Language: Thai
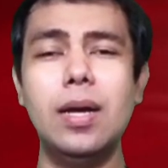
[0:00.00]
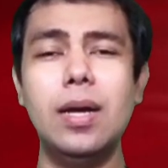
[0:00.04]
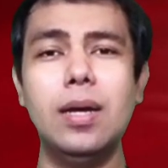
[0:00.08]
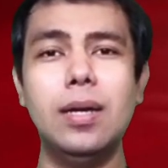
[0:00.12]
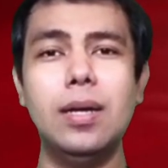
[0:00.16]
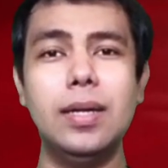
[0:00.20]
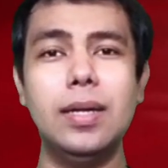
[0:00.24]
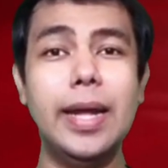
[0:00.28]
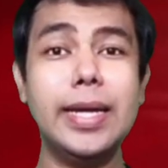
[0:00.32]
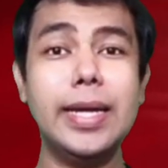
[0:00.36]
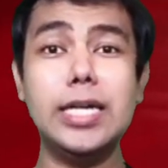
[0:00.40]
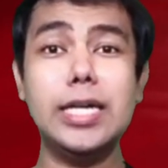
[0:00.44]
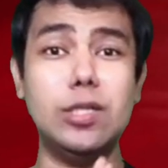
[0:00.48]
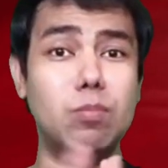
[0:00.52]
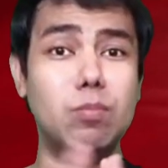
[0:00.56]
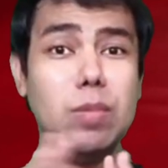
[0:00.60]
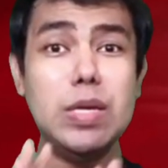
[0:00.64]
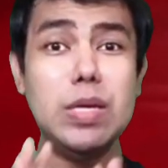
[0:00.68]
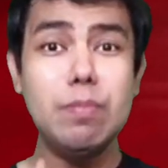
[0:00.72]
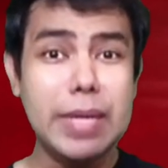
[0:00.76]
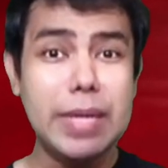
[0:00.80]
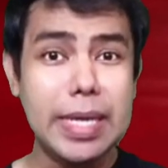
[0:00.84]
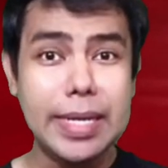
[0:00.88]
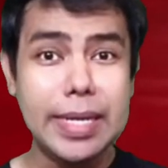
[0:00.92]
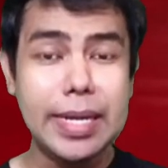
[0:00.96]
ถ้าเกิดไม่
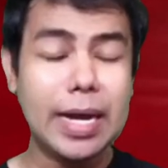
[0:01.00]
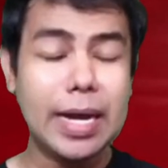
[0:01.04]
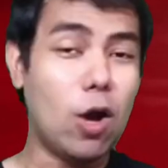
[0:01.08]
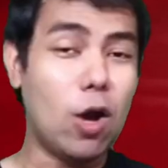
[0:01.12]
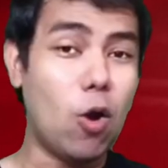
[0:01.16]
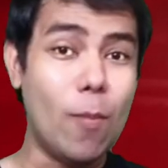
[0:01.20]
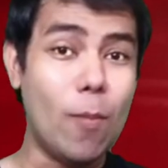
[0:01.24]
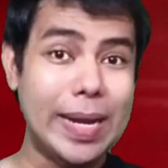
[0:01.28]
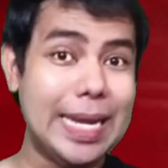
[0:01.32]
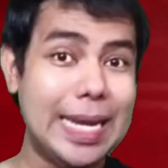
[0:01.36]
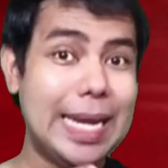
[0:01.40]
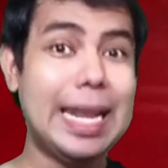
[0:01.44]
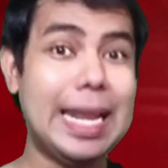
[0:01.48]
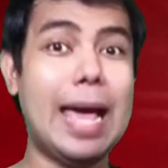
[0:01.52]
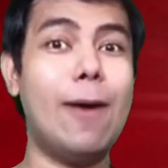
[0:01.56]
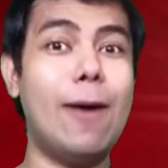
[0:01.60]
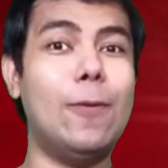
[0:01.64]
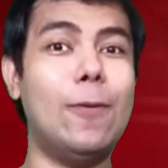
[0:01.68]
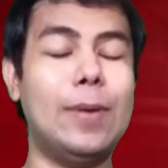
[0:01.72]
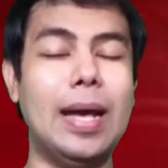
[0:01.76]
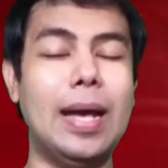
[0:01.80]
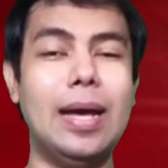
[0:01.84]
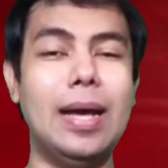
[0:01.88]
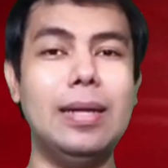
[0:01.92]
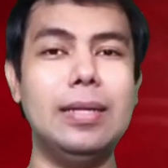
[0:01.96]
มีถ้าเขาไม่ได้เล่า
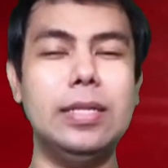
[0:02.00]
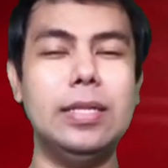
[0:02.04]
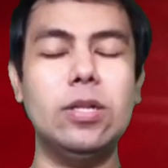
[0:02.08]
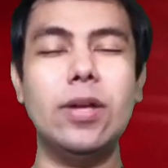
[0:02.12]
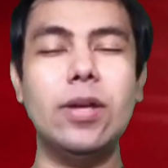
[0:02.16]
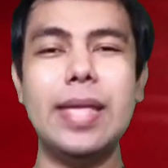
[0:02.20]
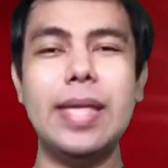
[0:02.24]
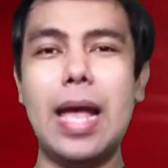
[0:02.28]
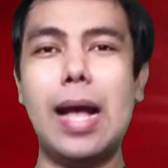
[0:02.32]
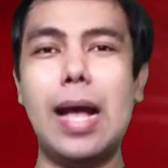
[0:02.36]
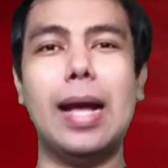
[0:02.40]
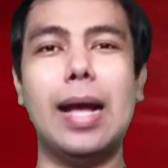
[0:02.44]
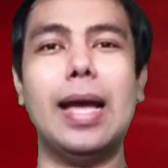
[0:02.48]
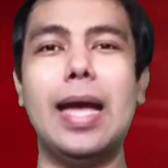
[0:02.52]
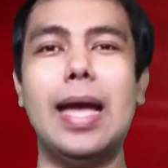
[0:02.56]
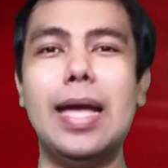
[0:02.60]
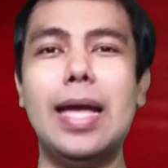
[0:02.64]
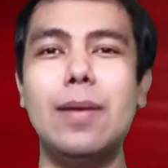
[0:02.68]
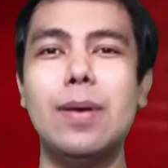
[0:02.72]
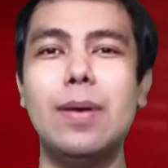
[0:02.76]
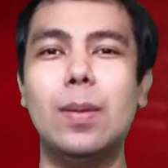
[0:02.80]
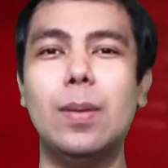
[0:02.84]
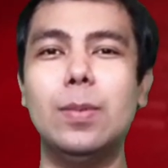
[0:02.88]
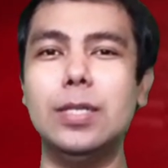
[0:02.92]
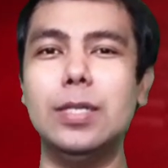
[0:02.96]
นะ นินก็อยากให้
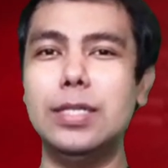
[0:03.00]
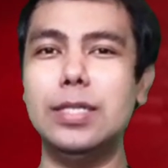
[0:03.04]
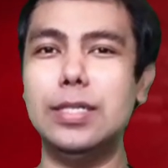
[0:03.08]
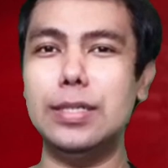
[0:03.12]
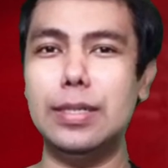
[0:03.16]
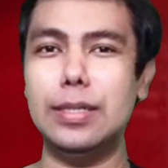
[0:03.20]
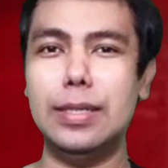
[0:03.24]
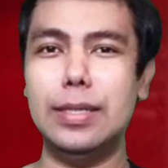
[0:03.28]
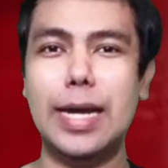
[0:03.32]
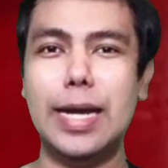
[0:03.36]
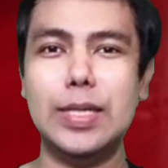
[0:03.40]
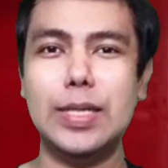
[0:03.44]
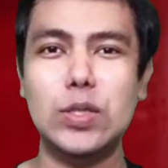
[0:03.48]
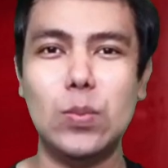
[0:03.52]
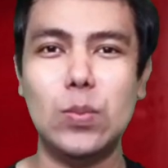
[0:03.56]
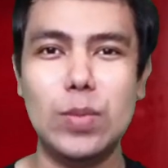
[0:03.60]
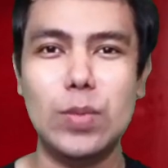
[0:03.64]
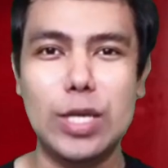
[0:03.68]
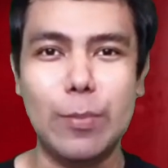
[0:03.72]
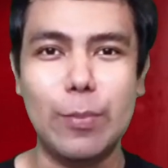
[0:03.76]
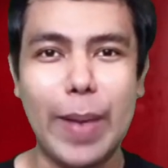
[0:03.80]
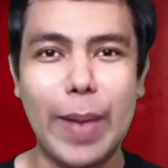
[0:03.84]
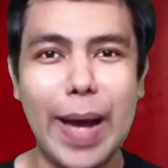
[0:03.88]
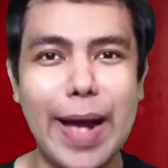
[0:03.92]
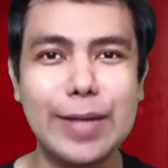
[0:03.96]
แบบ เออ น่าจะ
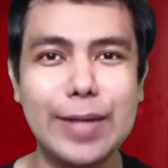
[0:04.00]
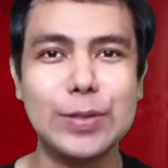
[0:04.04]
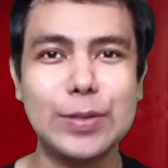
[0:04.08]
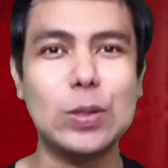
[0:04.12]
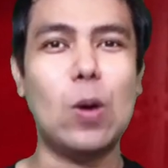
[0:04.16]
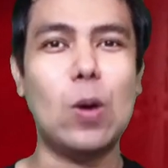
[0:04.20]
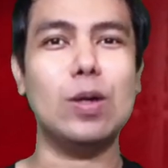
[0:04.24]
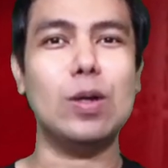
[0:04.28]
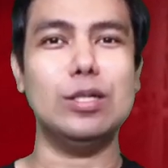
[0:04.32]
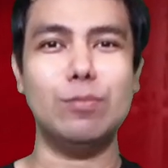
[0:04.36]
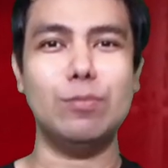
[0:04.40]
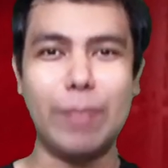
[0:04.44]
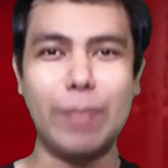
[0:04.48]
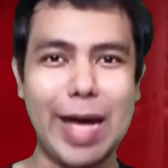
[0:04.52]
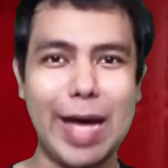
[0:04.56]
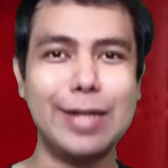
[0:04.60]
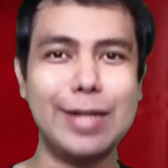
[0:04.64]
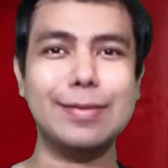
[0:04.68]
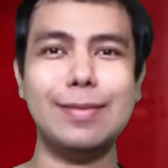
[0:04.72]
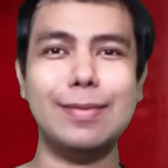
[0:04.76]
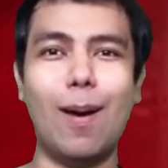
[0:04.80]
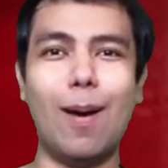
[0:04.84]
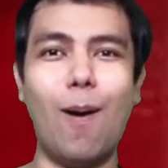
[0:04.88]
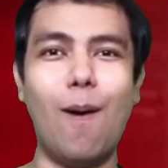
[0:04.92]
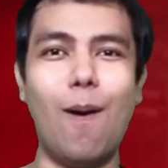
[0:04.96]
มีภาค2หรือภาค
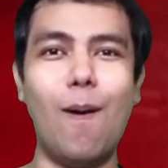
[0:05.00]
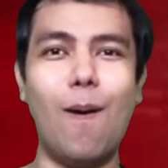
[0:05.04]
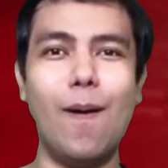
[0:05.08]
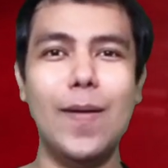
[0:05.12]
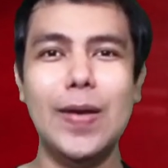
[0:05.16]
ต่อ